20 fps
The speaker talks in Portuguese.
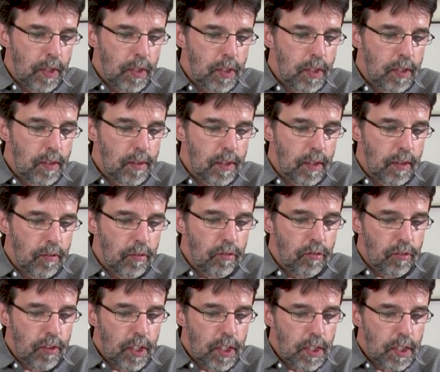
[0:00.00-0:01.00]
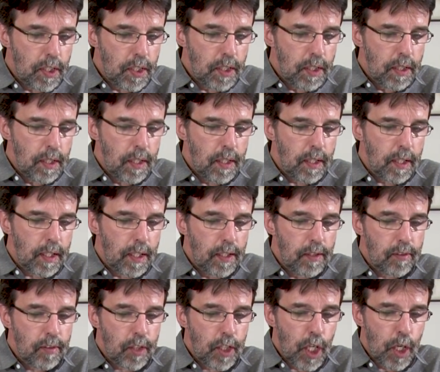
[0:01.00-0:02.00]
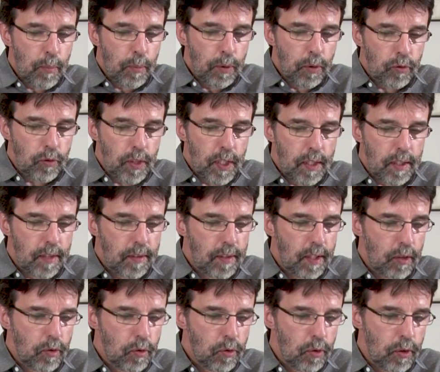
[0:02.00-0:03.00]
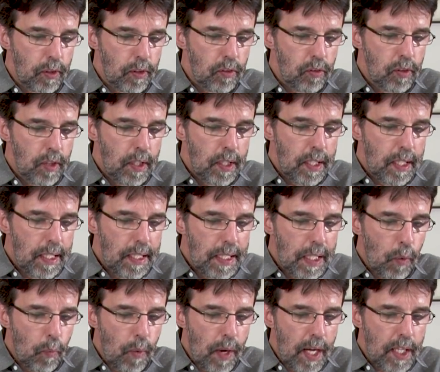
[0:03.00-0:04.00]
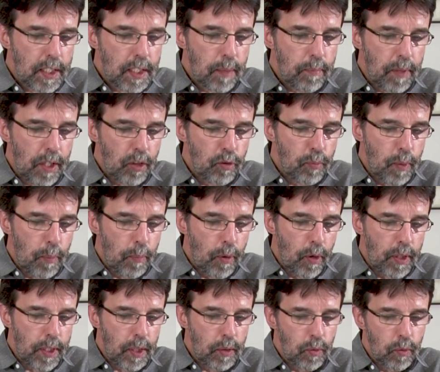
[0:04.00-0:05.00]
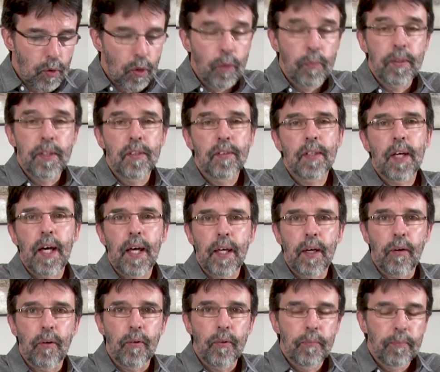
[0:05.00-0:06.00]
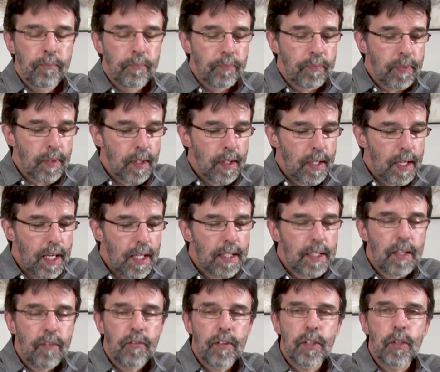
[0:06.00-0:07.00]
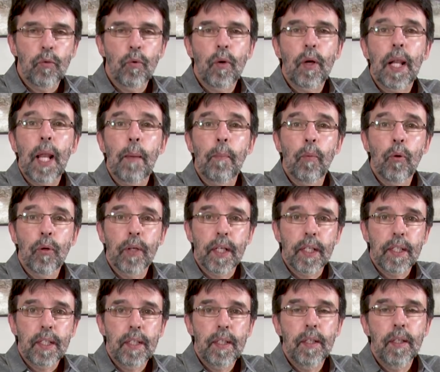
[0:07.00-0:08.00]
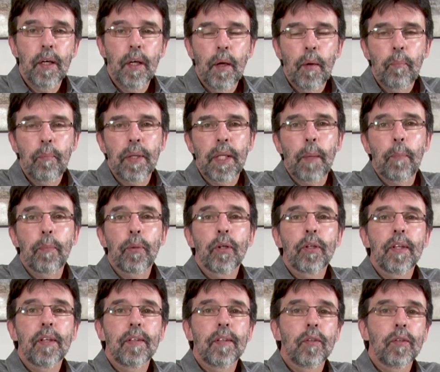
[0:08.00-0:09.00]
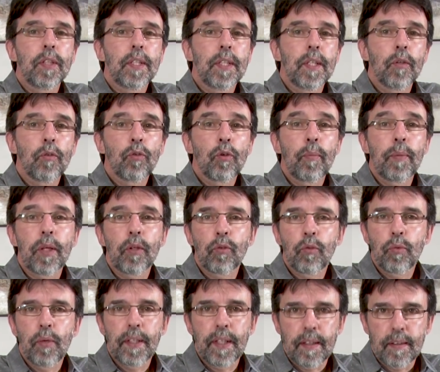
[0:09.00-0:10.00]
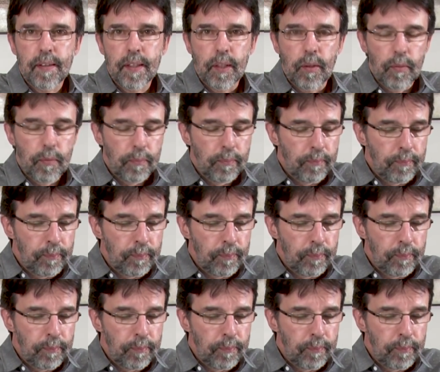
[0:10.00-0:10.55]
Dizem: Vinde, risquemo-los diante das nações e não haja mais memória do nome de Israel. Ele está fazendo um clamor aqui pela proteção de Deus sobre a sua nação.